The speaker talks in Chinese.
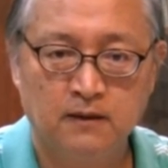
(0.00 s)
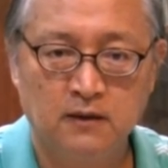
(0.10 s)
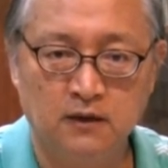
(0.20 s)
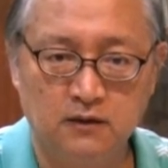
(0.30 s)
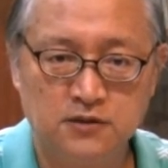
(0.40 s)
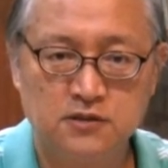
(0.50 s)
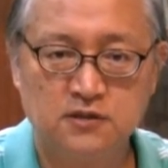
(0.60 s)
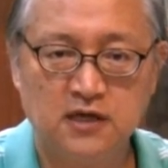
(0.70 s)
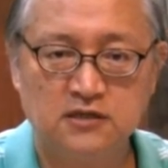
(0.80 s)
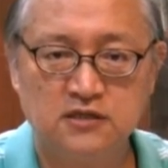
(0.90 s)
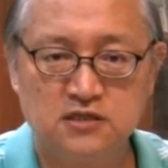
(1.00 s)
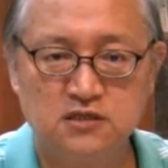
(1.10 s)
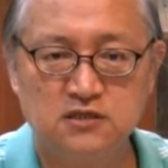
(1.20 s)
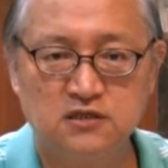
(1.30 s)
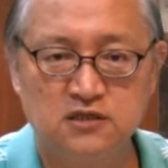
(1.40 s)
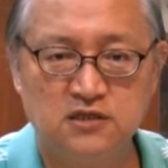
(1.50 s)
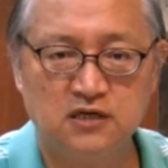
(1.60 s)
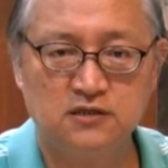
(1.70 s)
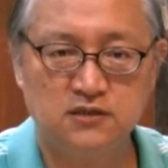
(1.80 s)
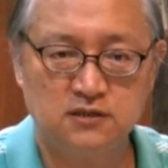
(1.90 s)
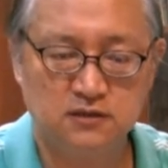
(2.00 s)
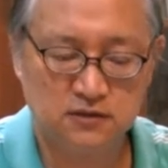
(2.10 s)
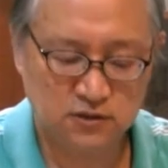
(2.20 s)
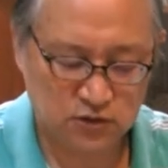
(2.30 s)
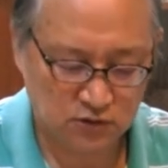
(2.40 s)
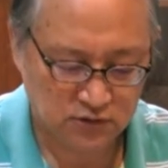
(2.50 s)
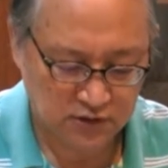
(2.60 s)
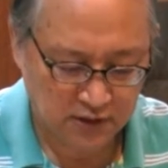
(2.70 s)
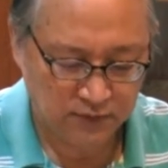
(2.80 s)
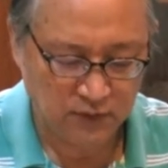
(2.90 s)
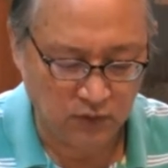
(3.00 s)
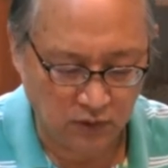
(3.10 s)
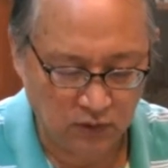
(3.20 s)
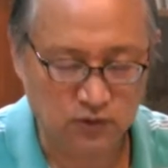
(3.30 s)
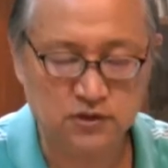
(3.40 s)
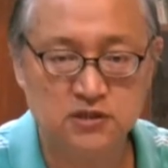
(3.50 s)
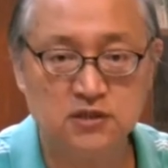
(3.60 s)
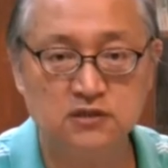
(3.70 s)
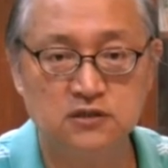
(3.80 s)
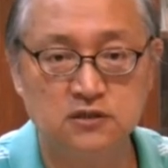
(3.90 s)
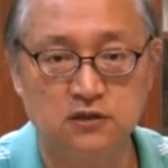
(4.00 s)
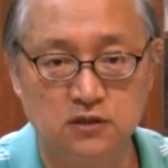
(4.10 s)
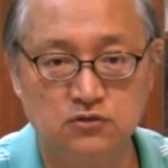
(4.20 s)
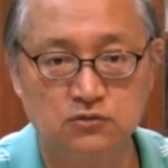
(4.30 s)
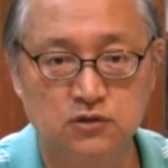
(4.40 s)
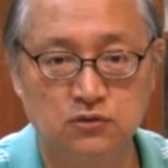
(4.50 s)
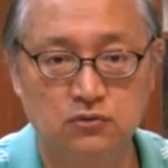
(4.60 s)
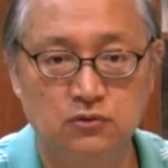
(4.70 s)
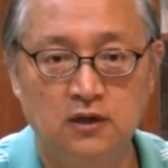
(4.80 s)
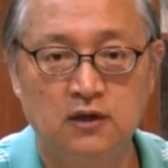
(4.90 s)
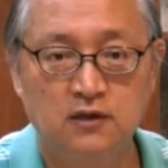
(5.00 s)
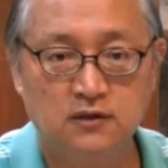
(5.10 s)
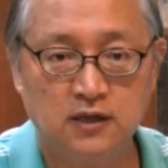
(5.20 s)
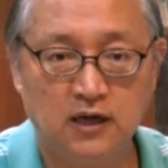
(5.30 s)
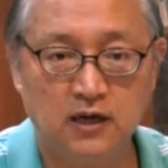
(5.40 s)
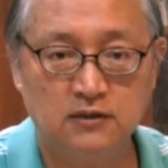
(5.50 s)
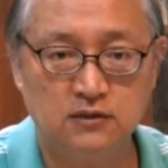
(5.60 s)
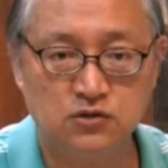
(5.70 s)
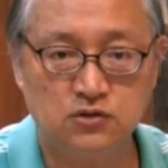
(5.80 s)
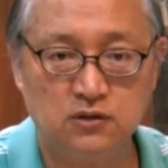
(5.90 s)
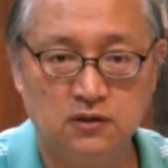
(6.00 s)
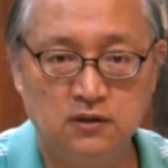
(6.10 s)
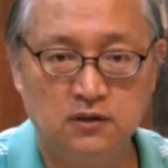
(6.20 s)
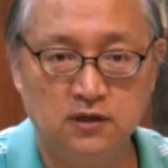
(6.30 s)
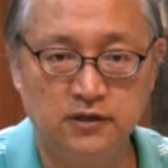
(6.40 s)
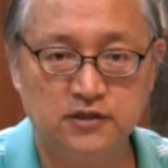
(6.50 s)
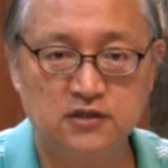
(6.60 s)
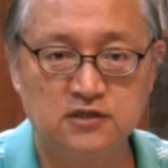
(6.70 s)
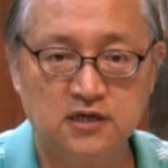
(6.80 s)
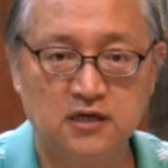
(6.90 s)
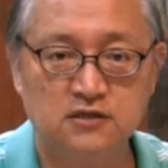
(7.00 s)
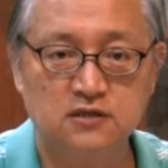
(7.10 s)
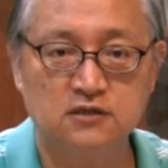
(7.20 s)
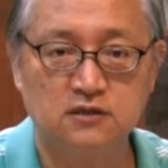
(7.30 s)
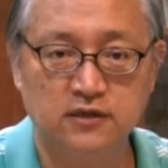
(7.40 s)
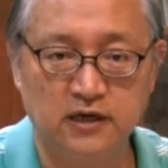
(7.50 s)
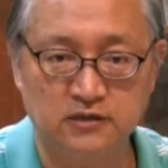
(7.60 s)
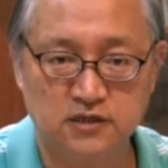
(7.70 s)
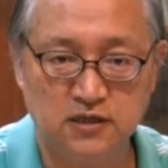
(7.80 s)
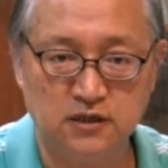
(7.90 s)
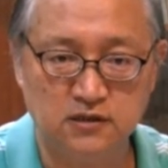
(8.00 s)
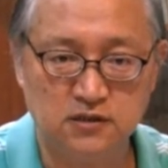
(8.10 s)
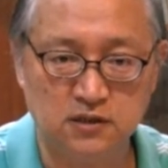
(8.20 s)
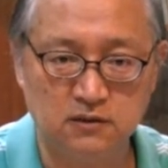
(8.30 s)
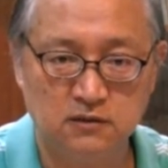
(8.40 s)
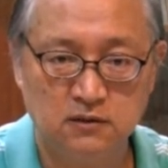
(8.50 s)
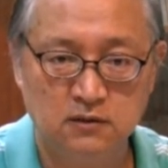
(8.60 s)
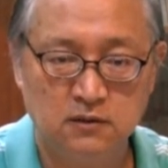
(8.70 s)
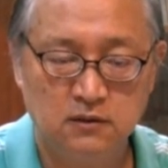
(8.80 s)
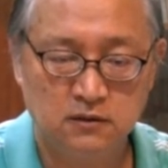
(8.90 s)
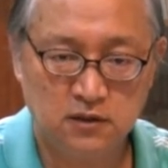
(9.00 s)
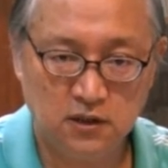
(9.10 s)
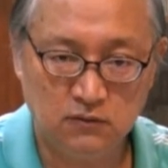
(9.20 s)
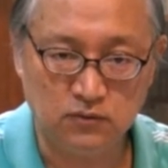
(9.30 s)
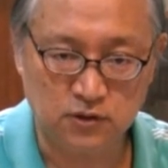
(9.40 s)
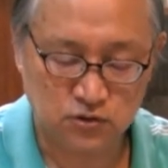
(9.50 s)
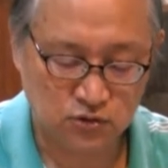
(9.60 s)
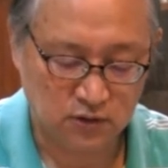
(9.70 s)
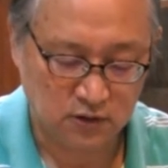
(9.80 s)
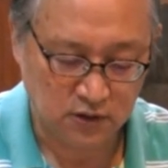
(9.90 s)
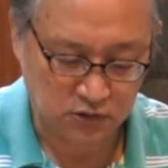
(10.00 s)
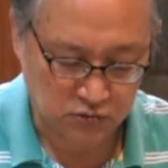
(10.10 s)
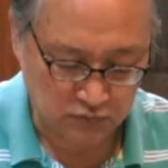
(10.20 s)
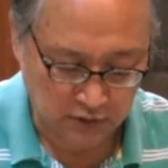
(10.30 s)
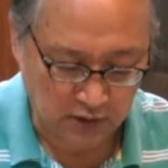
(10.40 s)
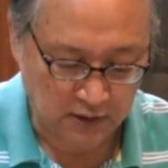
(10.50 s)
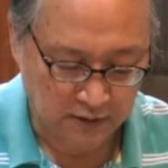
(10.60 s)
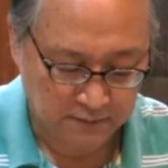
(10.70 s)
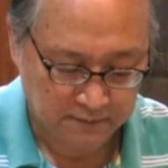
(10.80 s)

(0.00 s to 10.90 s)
而是带着信心的相信，就是那位活活的献祭耶稣基督，他的罪已经在这两千年前替我的罪给赎掉了。